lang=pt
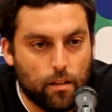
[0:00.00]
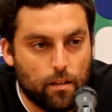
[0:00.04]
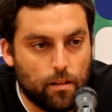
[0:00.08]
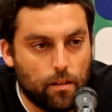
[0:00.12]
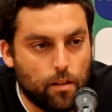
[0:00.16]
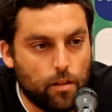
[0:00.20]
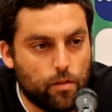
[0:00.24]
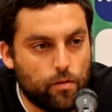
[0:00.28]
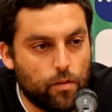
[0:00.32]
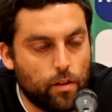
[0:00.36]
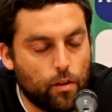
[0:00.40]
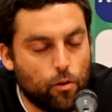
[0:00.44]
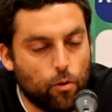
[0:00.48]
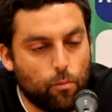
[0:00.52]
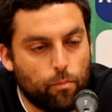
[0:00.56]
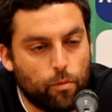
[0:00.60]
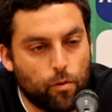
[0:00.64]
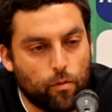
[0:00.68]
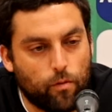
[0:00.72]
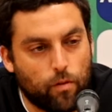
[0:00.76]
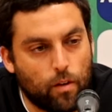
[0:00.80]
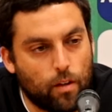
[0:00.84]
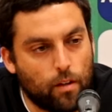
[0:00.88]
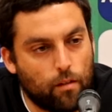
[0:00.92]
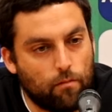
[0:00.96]
e isso ficou
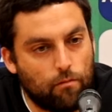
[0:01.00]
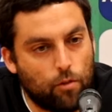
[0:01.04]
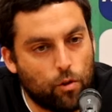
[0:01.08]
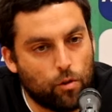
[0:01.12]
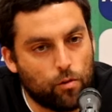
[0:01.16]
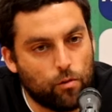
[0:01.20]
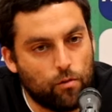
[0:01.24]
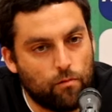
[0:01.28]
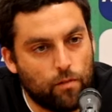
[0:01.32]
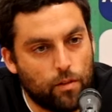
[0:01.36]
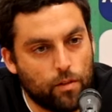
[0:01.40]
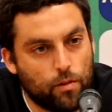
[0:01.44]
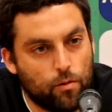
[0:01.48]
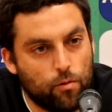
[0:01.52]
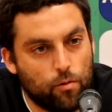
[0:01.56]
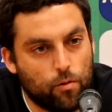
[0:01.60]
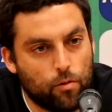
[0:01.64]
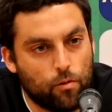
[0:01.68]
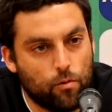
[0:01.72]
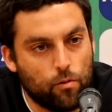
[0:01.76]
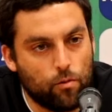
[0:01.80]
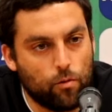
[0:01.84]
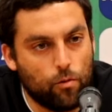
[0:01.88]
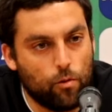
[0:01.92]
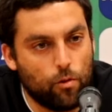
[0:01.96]
provado logo no lance do
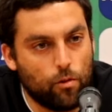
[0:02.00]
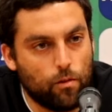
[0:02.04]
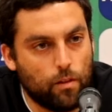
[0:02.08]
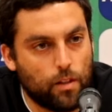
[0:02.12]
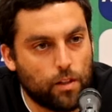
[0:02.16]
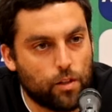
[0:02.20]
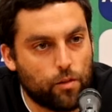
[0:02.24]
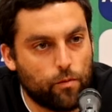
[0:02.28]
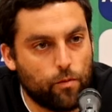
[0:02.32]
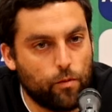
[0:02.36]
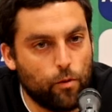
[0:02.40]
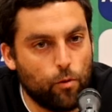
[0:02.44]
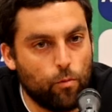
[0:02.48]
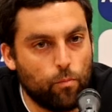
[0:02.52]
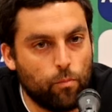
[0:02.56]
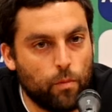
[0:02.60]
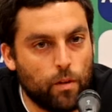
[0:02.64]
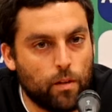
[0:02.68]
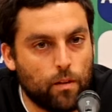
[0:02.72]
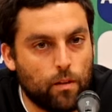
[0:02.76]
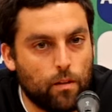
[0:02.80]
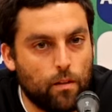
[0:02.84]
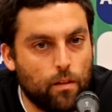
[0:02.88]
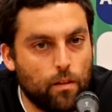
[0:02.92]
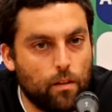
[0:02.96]
segundo gol. Acho que foi o
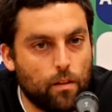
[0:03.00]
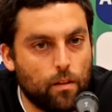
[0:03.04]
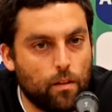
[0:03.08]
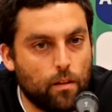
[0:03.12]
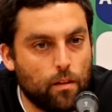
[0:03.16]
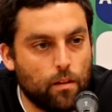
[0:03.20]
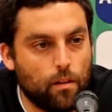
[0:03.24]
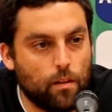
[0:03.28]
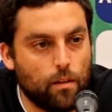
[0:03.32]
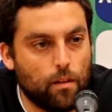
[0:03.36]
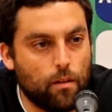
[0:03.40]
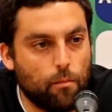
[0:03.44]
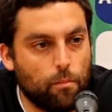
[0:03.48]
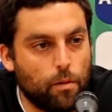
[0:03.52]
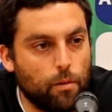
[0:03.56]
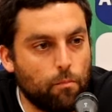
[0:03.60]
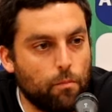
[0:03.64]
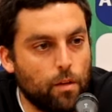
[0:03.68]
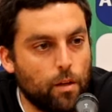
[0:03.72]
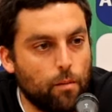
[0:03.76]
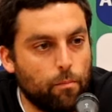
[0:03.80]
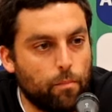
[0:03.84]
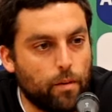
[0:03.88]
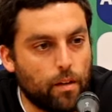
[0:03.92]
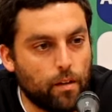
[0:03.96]
momento da, da, da
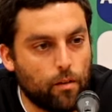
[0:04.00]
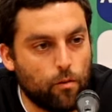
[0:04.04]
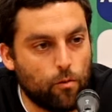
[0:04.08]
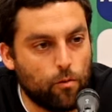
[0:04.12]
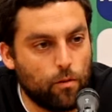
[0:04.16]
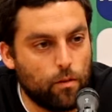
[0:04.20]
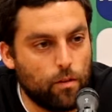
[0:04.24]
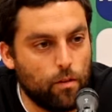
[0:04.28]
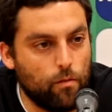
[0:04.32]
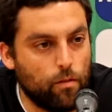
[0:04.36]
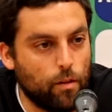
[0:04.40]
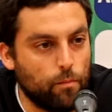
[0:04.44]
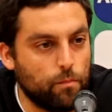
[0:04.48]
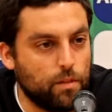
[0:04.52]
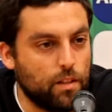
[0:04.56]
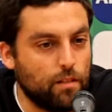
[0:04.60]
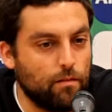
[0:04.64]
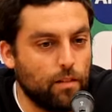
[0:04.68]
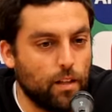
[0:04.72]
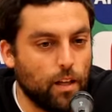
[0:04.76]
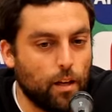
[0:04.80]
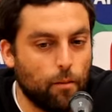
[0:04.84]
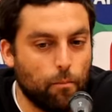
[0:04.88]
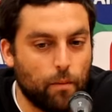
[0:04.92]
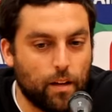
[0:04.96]
primeira parte onde tivemos a
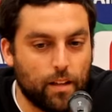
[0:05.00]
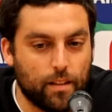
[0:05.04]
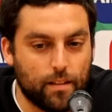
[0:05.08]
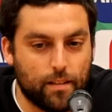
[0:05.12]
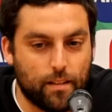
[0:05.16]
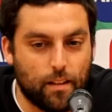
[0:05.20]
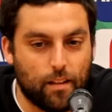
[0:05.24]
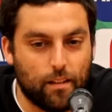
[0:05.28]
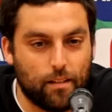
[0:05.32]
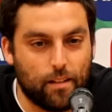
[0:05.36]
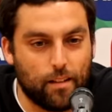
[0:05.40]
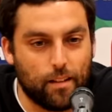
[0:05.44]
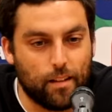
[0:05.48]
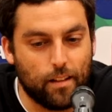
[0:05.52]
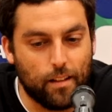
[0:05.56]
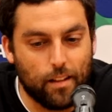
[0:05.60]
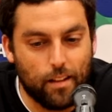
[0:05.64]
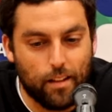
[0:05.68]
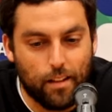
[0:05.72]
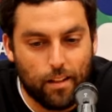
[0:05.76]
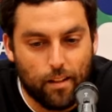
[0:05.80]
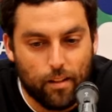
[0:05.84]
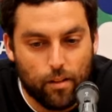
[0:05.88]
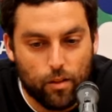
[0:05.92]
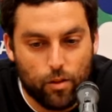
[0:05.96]
linha mais alta.
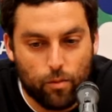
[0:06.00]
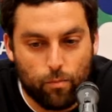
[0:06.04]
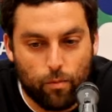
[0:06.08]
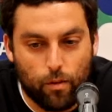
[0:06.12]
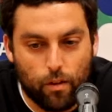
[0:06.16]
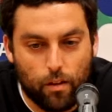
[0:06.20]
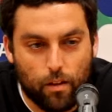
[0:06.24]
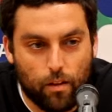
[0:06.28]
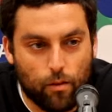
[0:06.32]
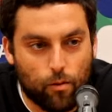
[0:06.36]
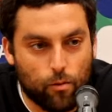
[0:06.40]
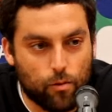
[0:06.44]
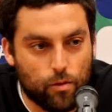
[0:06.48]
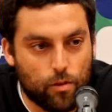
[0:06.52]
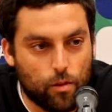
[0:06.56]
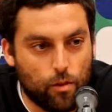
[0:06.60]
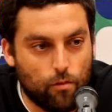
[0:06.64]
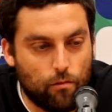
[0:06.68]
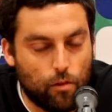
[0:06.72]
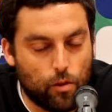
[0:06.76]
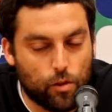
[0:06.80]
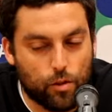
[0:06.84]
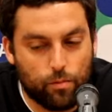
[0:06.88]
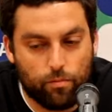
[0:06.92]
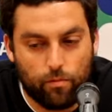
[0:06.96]
O Sporting
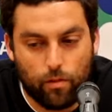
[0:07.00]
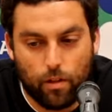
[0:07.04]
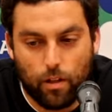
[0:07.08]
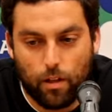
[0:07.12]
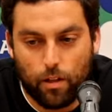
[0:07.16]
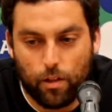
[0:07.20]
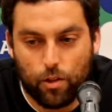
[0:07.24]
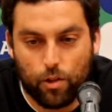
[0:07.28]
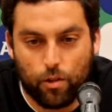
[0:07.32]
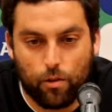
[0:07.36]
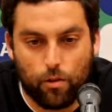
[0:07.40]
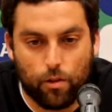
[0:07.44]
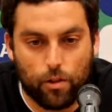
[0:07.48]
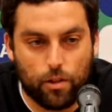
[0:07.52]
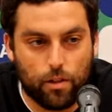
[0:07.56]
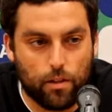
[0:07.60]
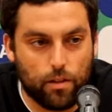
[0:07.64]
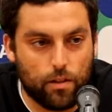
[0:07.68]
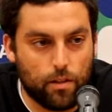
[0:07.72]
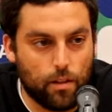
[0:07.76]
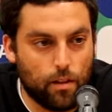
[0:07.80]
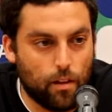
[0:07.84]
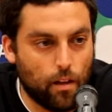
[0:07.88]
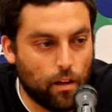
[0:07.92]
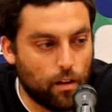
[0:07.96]
conseguiu logo explorar as
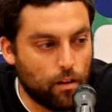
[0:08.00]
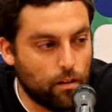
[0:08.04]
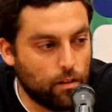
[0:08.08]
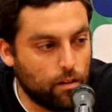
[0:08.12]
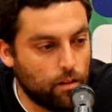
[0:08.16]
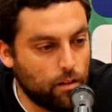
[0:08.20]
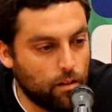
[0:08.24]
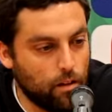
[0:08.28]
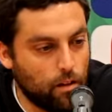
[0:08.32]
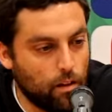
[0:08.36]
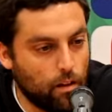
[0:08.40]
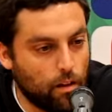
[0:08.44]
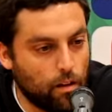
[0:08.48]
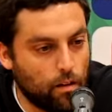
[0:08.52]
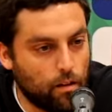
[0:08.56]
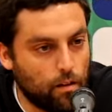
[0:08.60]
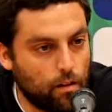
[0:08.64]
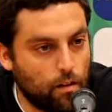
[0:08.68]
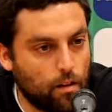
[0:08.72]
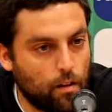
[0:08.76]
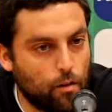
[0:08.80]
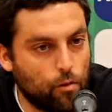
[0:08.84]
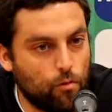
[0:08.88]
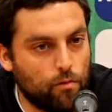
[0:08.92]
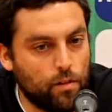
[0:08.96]
costas e dar, e dar,
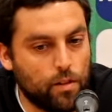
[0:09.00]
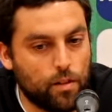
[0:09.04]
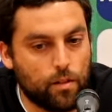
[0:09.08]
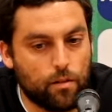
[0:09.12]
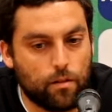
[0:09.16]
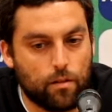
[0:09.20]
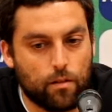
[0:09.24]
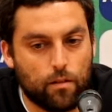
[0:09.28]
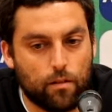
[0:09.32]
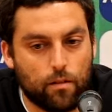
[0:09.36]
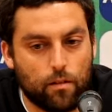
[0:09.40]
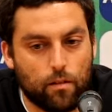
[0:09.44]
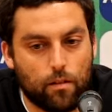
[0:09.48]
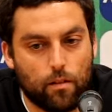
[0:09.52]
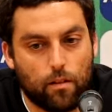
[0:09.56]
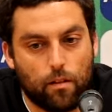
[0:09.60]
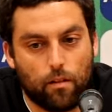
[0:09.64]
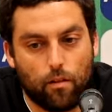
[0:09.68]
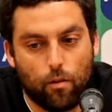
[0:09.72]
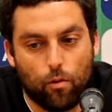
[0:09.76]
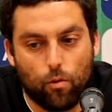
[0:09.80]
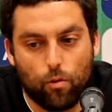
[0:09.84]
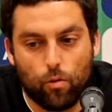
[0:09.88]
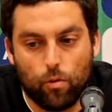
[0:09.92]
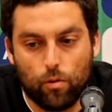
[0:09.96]
dar um lance
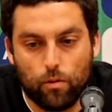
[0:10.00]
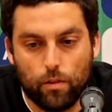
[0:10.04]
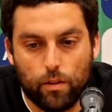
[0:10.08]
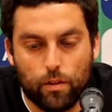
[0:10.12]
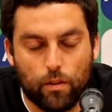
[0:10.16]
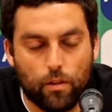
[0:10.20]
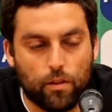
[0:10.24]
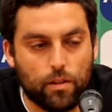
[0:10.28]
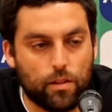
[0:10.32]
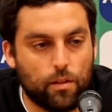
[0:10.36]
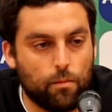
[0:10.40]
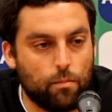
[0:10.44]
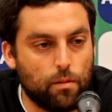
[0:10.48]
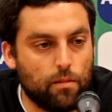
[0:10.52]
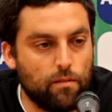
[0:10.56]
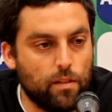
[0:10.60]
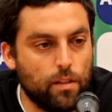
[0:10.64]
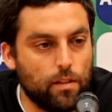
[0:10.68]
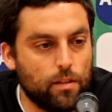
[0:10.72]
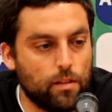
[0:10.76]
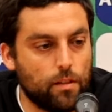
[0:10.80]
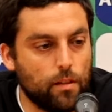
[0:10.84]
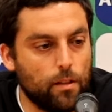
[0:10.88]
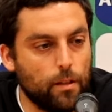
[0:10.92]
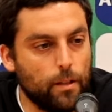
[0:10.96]
que deu gol na nossa
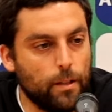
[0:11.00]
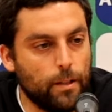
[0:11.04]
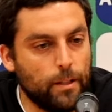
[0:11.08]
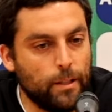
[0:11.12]
baliza